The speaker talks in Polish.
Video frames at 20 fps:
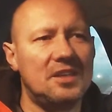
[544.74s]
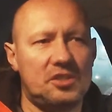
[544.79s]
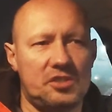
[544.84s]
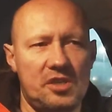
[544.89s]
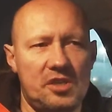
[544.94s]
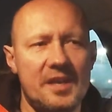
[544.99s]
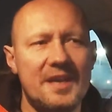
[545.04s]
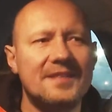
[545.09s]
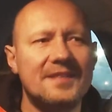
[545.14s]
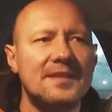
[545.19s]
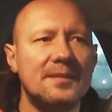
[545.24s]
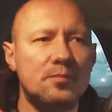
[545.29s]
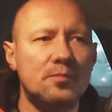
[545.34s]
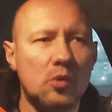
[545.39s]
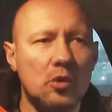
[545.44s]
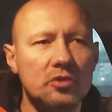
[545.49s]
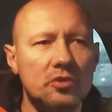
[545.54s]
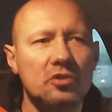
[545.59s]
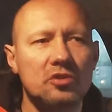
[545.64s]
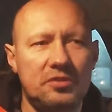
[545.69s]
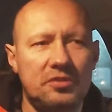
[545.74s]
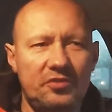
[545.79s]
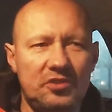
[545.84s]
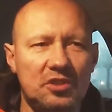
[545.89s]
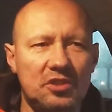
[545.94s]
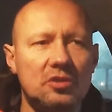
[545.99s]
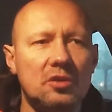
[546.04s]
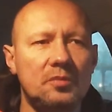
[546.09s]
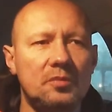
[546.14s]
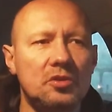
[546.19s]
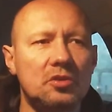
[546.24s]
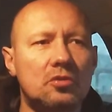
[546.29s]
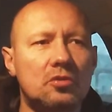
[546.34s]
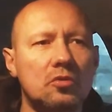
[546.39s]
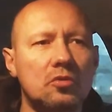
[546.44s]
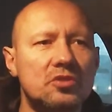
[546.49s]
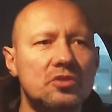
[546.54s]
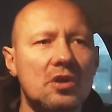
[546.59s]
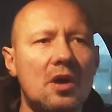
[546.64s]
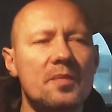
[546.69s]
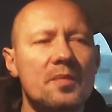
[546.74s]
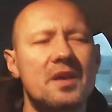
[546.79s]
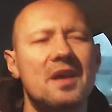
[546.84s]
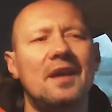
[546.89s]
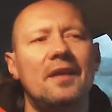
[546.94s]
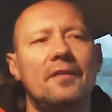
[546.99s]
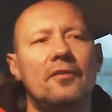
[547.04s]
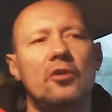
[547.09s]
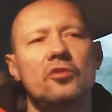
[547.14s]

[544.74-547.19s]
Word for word: Jeszcze nie jeden błąd oczywiście Dominik Kun zrobi.